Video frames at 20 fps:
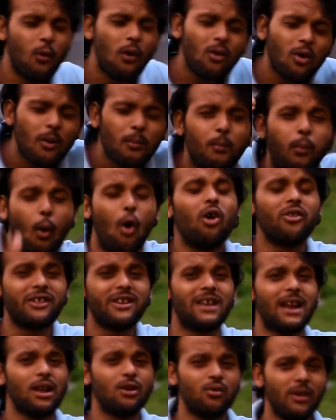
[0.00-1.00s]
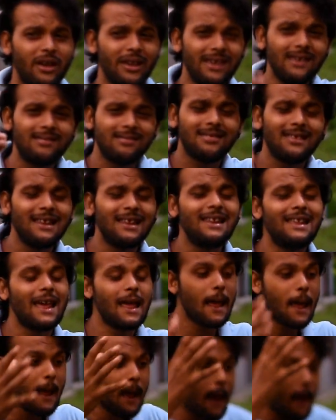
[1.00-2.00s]
वो लोग बहुत ही डरे हुए हैं
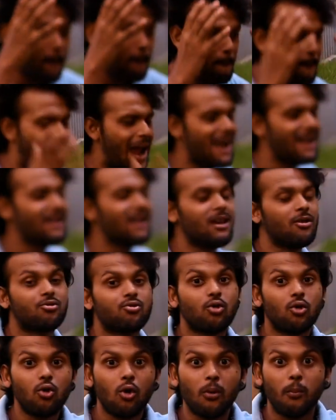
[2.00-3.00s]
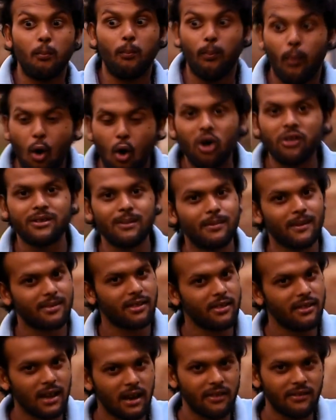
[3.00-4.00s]
इसीलिए बैड गाइज को लोग बहुत ही
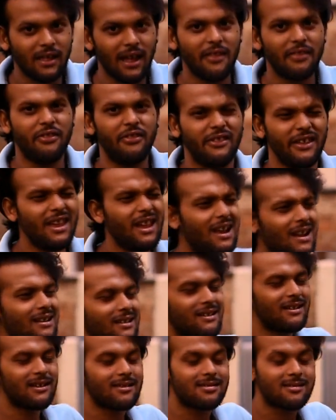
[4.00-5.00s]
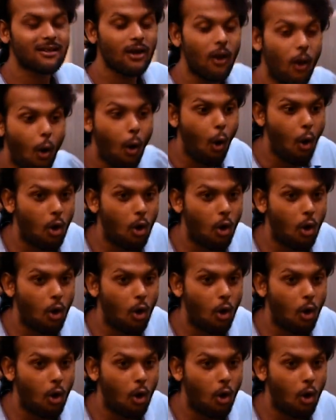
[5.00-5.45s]
पसंद करते हैं दे आर लेफ्ट